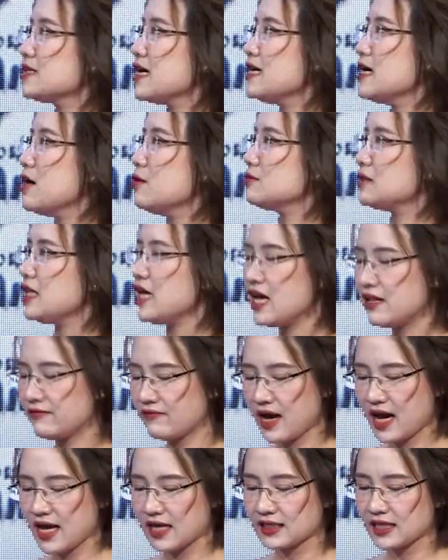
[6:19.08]
giây đầu tiên
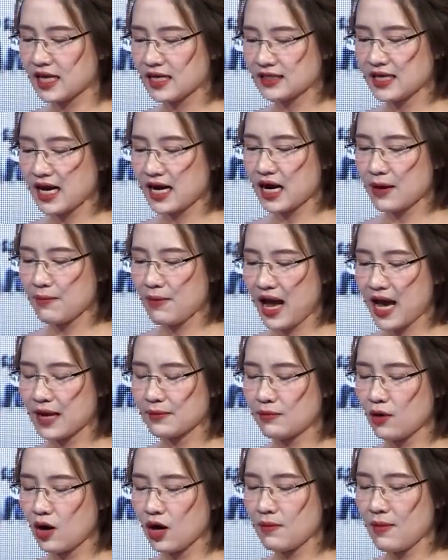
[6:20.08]
và tất cả các bạn
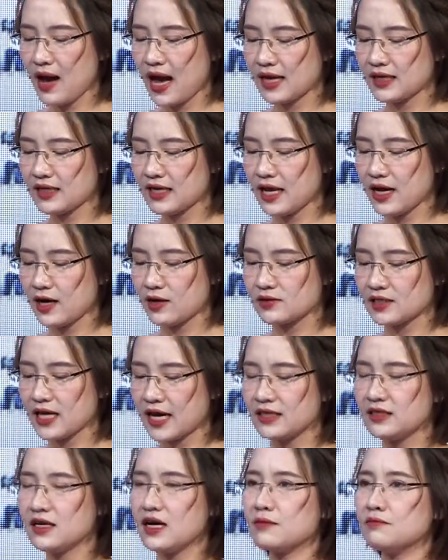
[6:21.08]
mỗi bạn đều
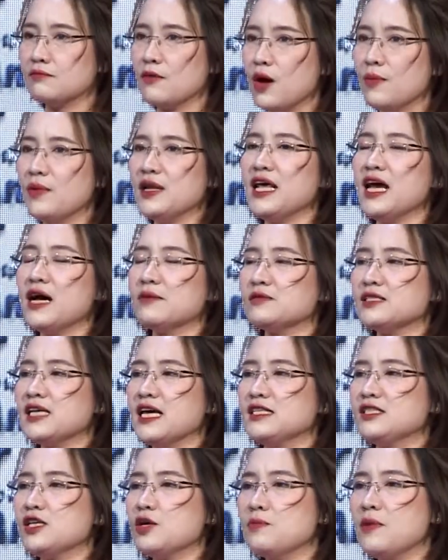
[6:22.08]
giành được 40 điểm. Xin chúc